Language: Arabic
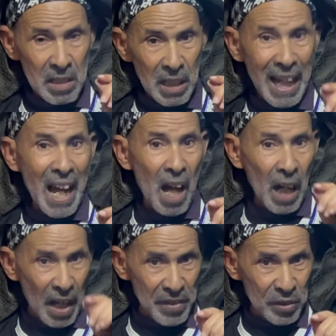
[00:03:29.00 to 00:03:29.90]
خاه
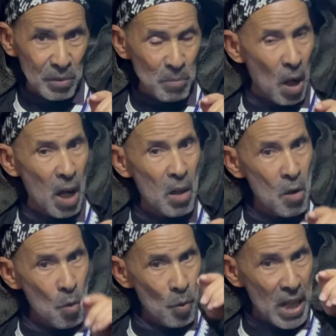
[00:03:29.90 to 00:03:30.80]
قاضي تما
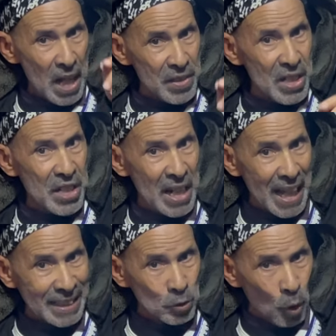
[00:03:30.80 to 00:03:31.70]
والعادل جانا
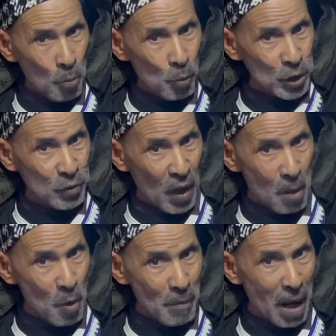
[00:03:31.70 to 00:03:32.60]
عندهم
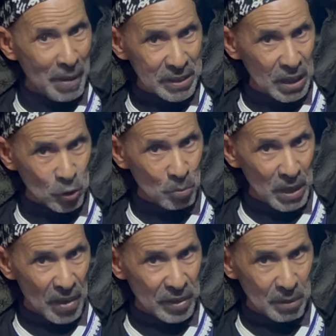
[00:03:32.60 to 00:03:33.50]
وتفاهموا مع بعضياتهم
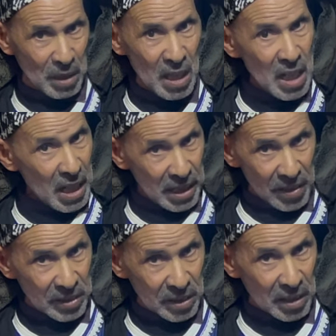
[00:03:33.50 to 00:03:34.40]
على ذاك على
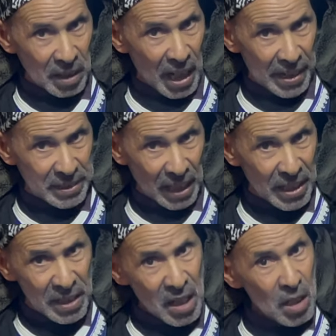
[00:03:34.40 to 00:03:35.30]
ذاك
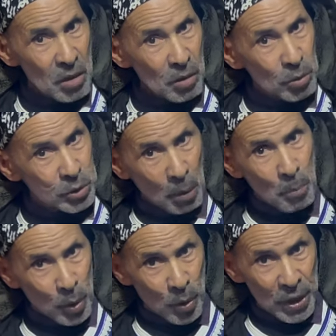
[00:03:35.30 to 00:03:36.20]
الاراضيين
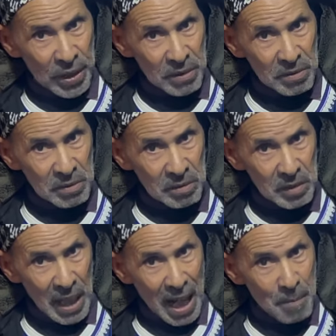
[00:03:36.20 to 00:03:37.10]
ودمروني
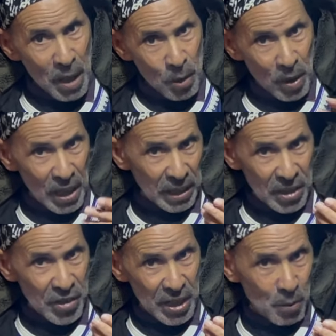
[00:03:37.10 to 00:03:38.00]
عامين وانا
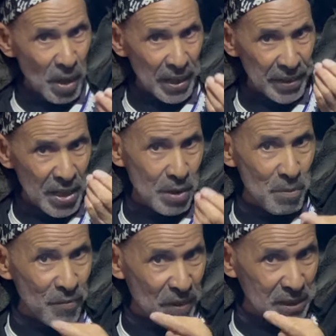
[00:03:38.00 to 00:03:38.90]
كنجري واحد الراجل
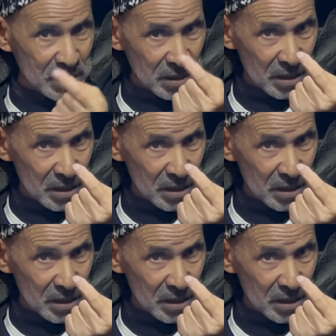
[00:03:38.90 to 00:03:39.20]
من فاس